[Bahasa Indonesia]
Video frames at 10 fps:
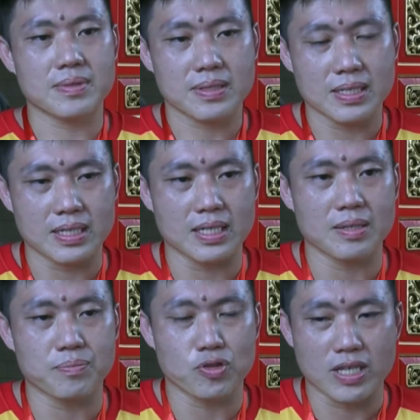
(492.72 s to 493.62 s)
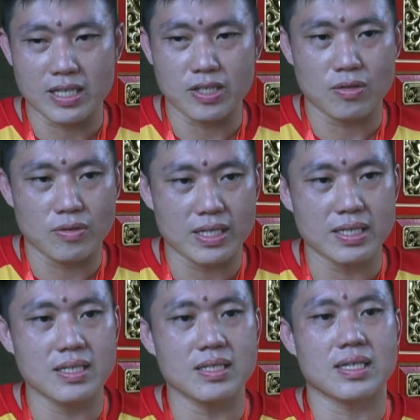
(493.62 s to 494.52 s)
dari kebudayaan Tionghoa
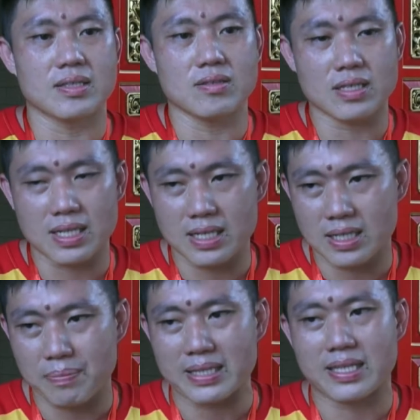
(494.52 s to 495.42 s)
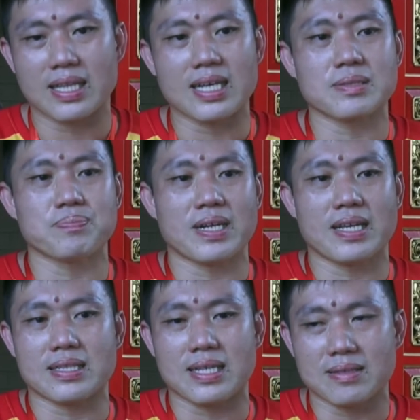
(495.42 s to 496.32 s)
ini, yaitu kita nampak tilas
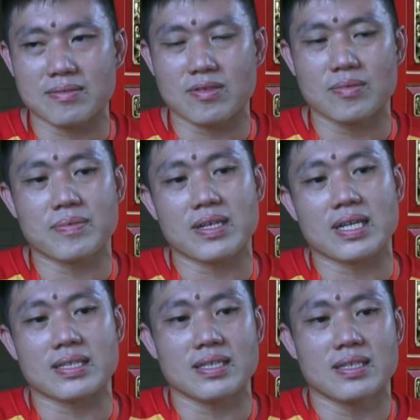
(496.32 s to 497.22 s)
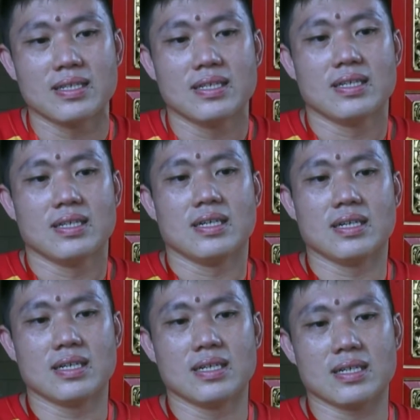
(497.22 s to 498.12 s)
peringatan untuk memperingati
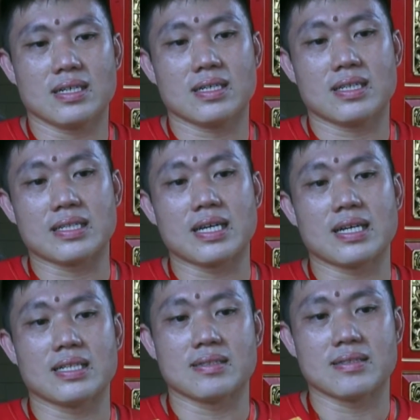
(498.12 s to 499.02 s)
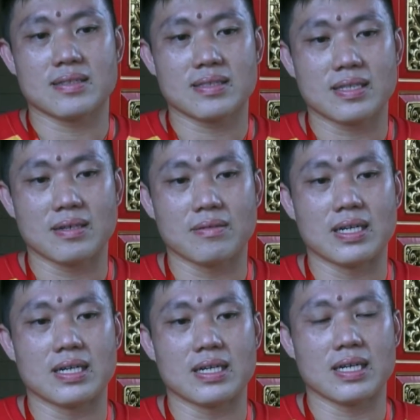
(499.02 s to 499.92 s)
eh, kedatangan eh,
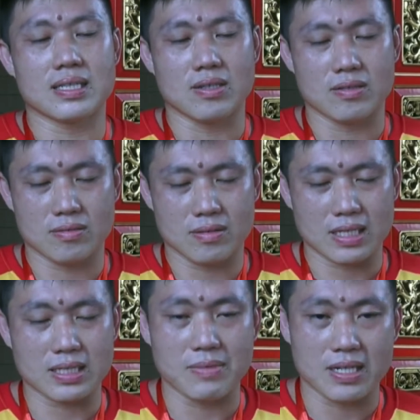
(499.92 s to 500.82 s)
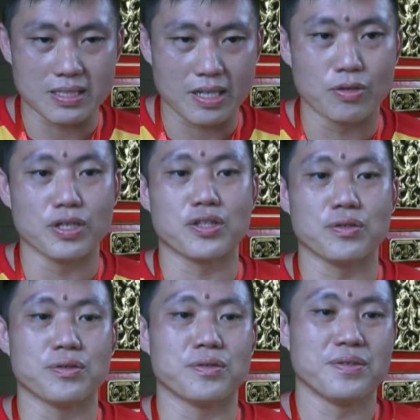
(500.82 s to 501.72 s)
atau Laksamana Cheng Ho
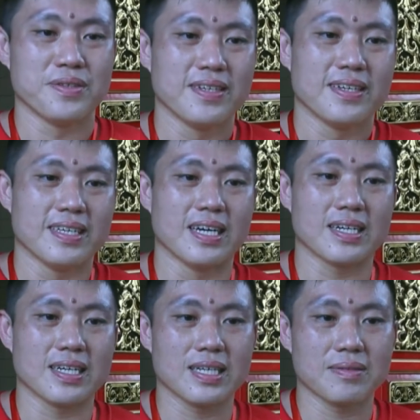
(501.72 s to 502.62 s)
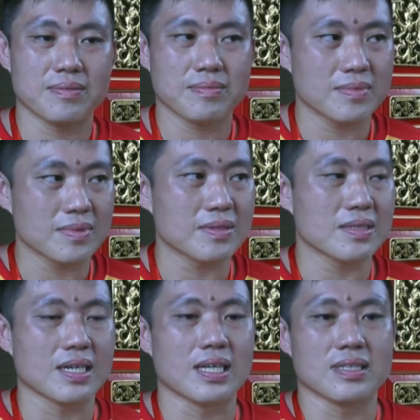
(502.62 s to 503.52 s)
itu. Ya, kita
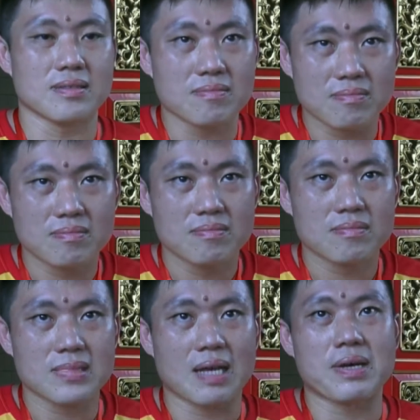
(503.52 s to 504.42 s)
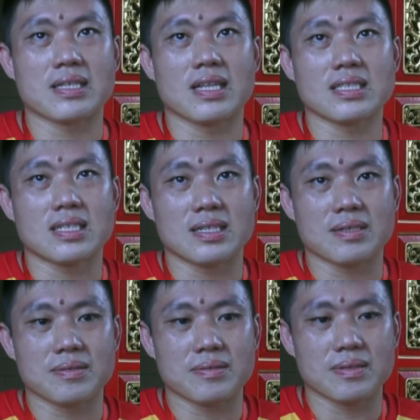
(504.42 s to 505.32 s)
dengan tanpa tilas
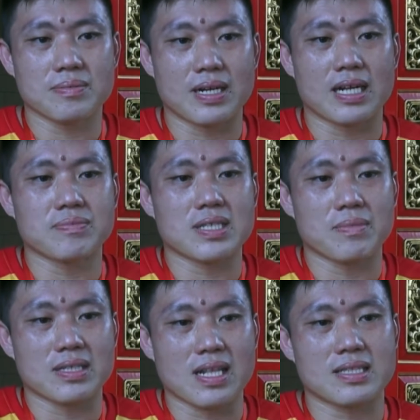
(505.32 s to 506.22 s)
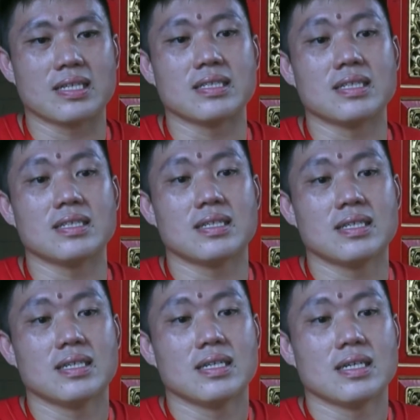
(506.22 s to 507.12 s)
ya berharap bisa
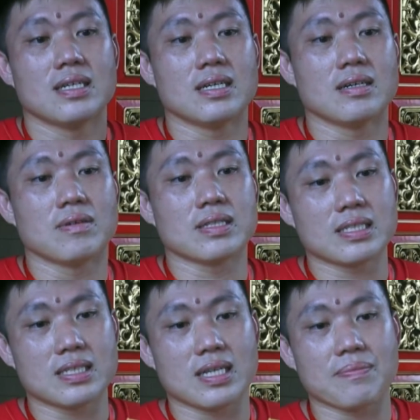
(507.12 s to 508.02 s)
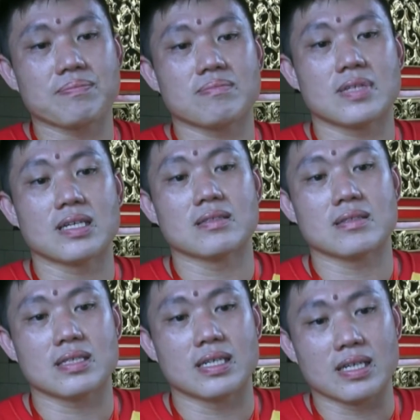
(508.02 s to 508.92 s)
meneladani uh, watak sikap
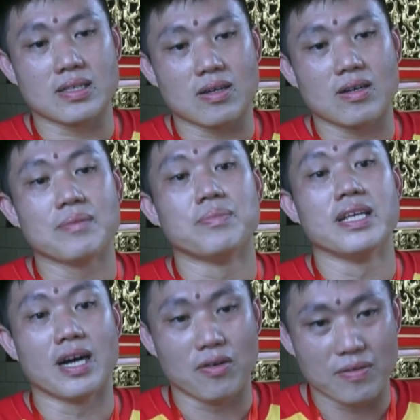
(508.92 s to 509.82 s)
dan dari ketokohan